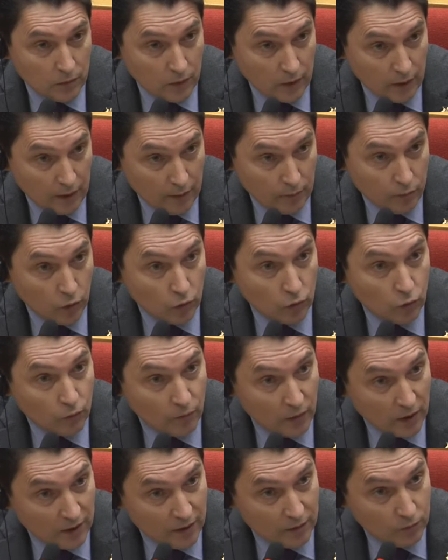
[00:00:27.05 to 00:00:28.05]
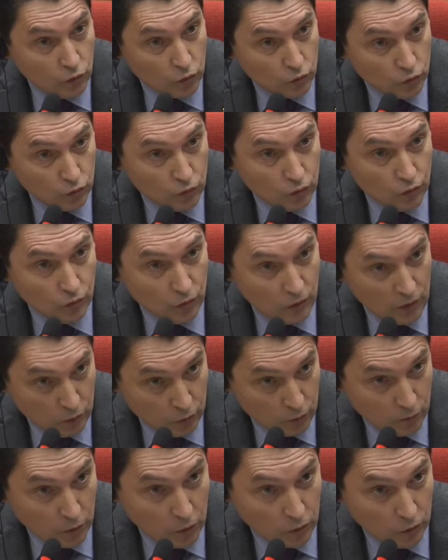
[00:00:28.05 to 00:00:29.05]
À l'époque, on parlait beaucoup de
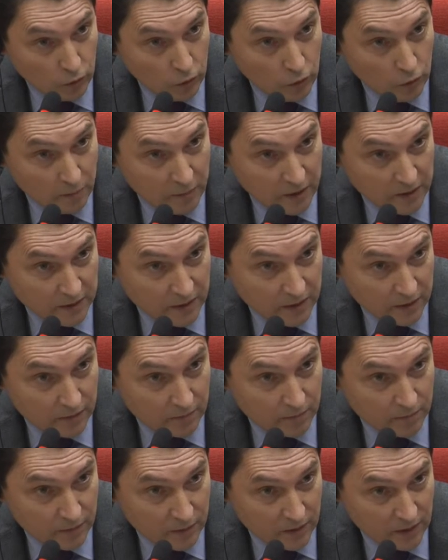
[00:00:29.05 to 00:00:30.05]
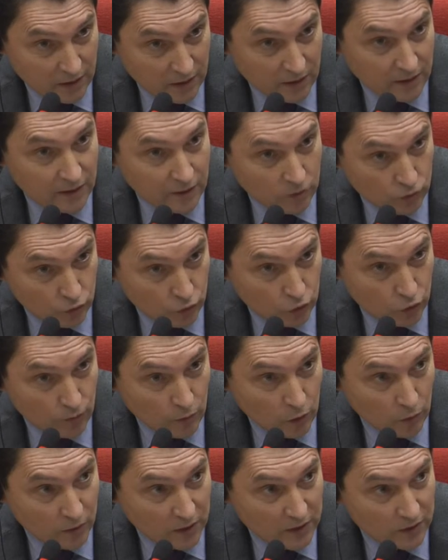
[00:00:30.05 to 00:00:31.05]
Leopoldo Lopez, qui était
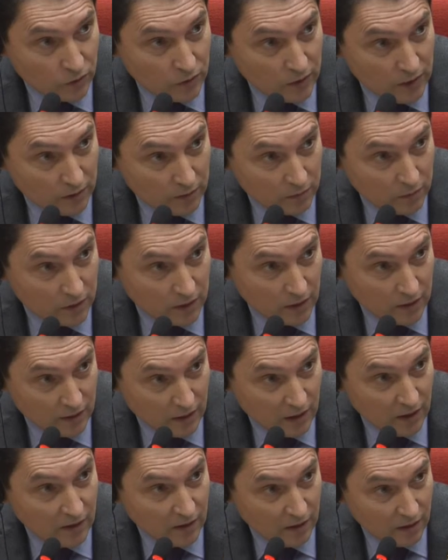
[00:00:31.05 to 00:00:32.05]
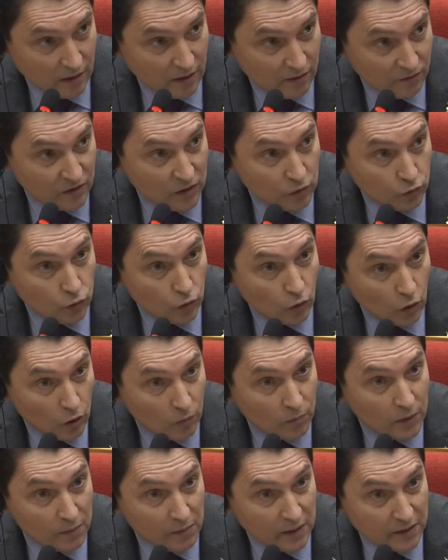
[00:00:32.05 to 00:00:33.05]
justement emprisonné, qui était la, figure
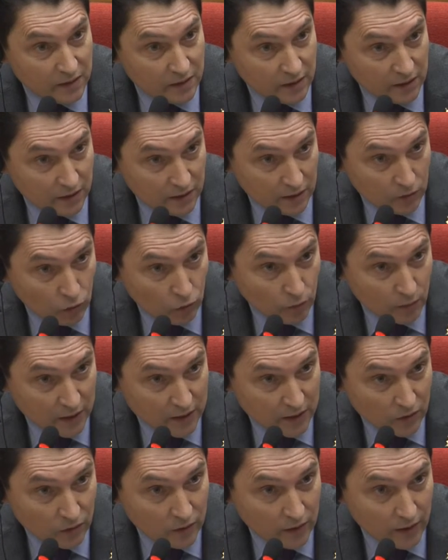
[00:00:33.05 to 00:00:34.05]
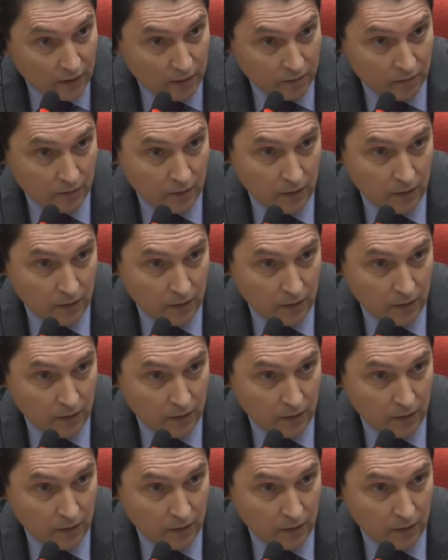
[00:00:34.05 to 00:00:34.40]
emblématique qui représentait.